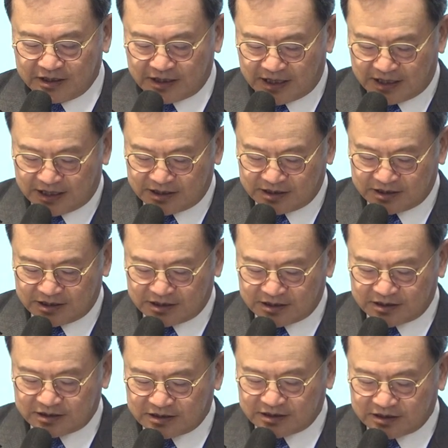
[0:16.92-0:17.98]
他
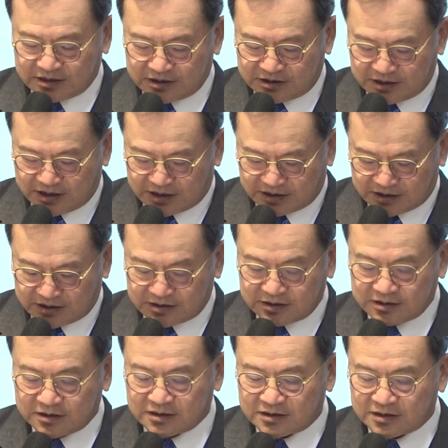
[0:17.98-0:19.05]
是呃
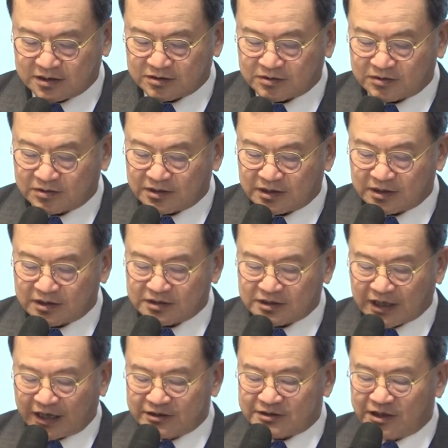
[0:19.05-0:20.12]
叫做呃
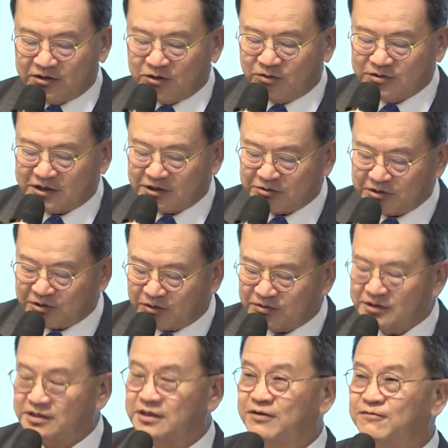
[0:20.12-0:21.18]
台神通资讯
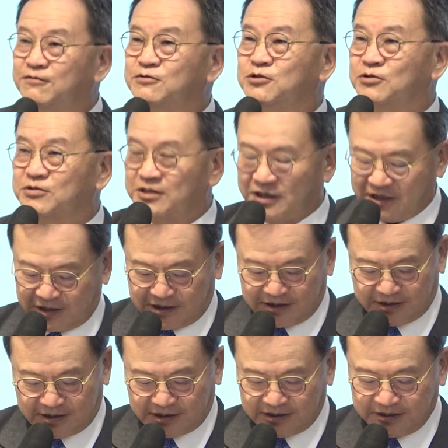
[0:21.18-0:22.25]
公司的副总经
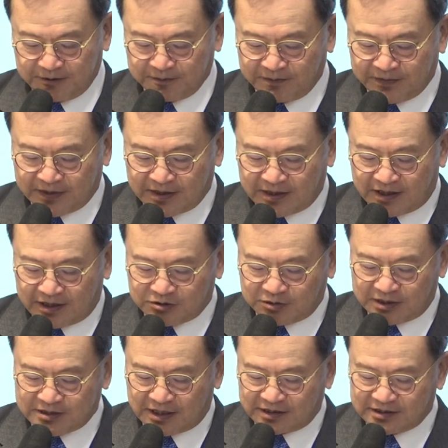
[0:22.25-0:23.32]
理啊，他
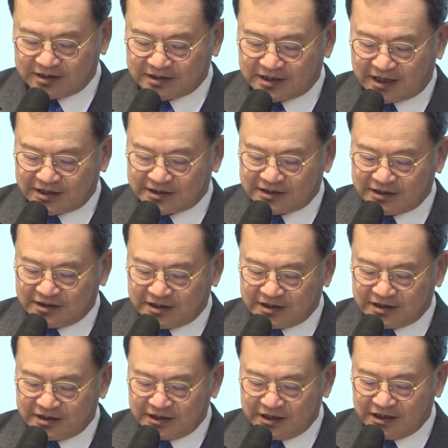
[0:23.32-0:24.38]
专长是大型
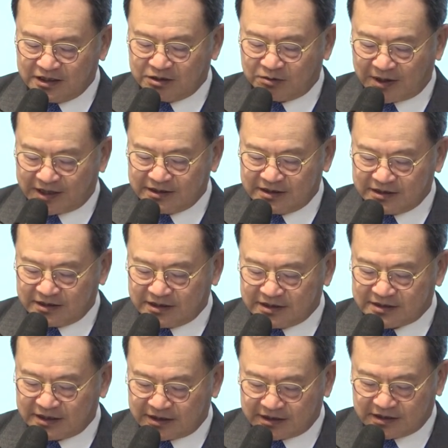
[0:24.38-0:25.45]
的硬软体
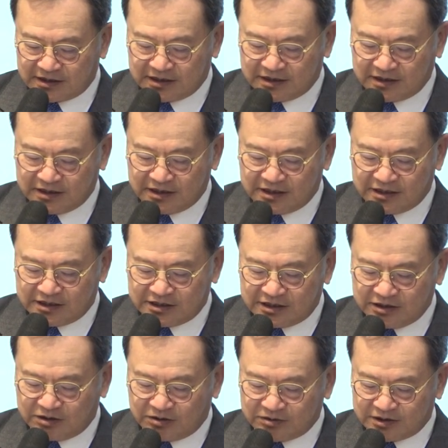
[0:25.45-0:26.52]
的整合
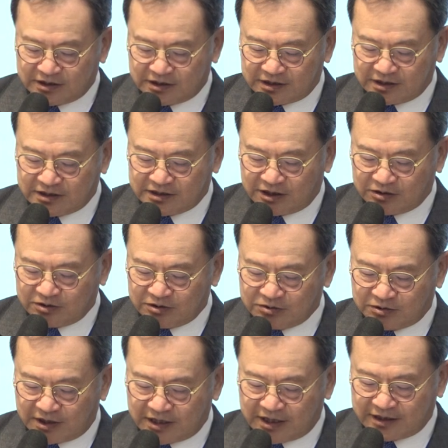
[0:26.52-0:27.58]
系统整合交通
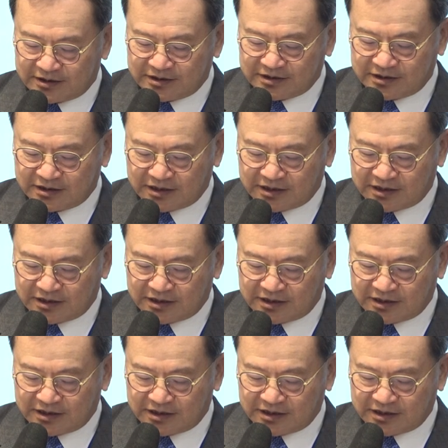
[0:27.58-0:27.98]
专案。